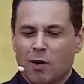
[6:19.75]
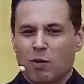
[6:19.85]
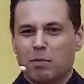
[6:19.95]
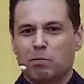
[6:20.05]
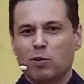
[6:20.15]

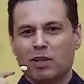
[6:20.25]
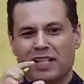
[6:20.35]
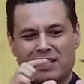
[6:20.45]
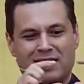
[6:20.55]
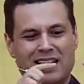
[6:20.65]
o hambúrguer
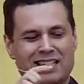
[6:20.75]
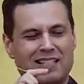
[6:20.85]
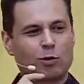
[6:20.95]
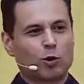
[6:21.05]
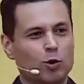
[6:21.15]
assim dessa
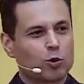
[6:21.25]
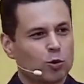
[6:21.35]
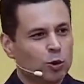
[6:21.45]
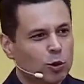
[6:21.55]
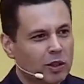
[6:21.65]

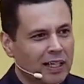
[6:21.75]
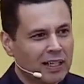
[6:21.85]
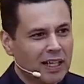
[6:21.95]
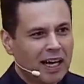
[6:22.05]
grossura,